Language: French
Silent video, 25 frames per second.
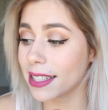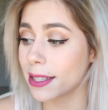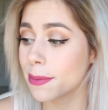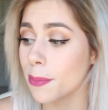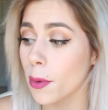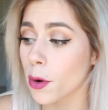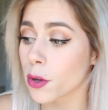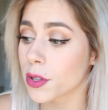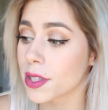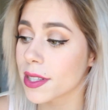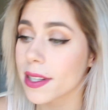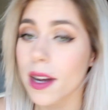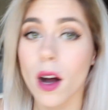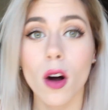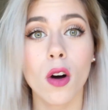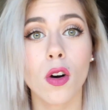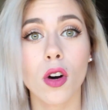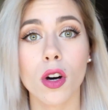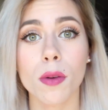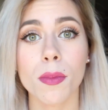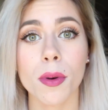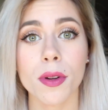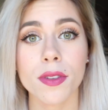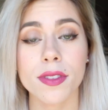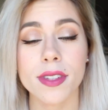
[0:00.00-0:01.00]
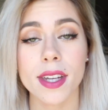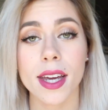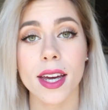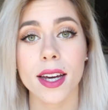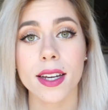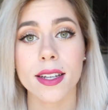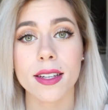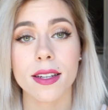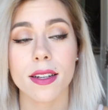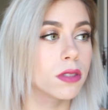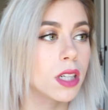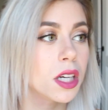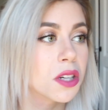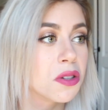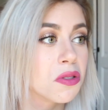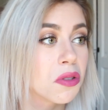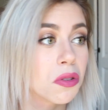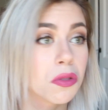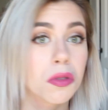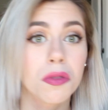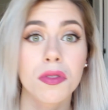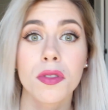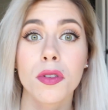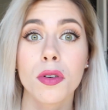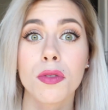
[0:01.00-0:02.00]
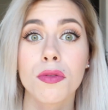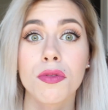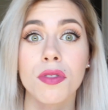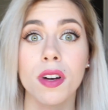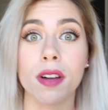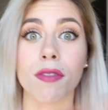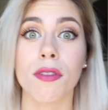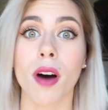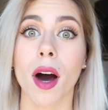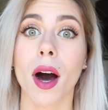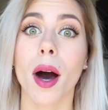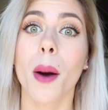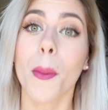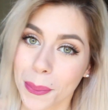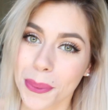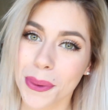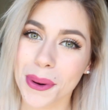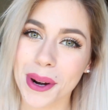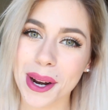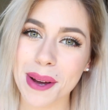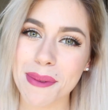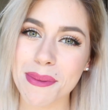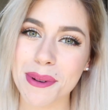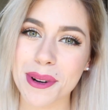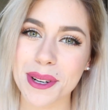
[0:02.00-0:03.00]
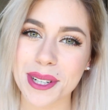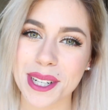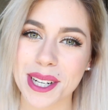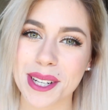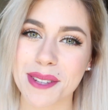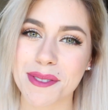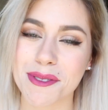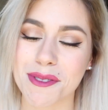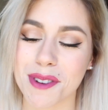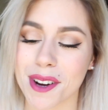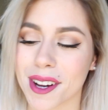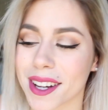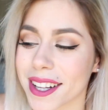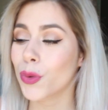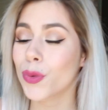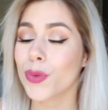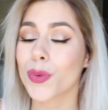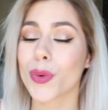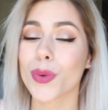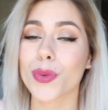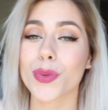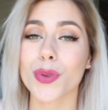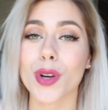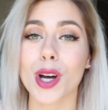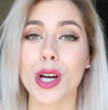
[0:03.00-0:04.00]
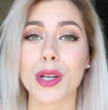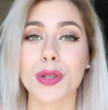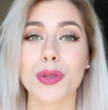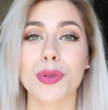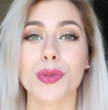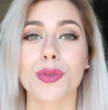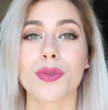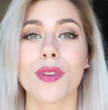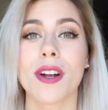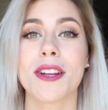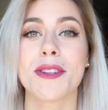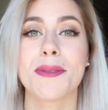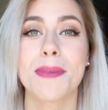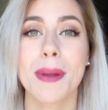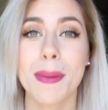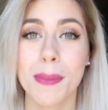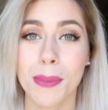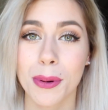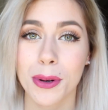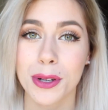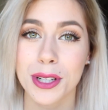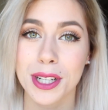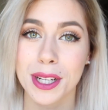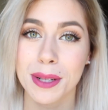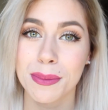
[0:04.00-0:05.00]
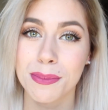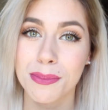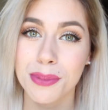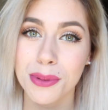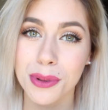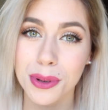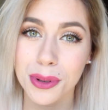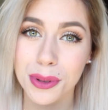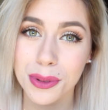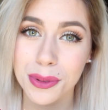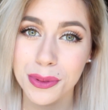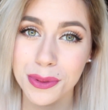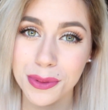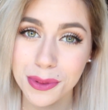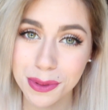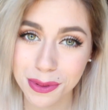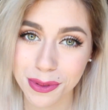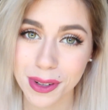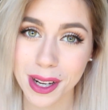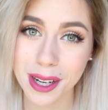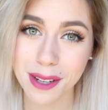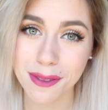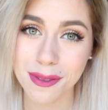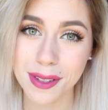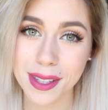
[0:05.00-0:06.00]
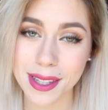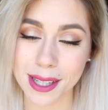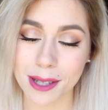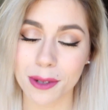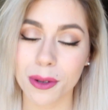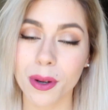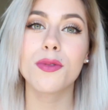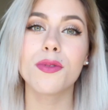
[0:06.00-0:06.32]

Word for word: Dites-moi aussi en commentaire quel genre de vidéo vous voulez voir pour la prochaine fois. Nous en tout cas on se retrouve la semaine prochaine pour une nouvelle vidéo.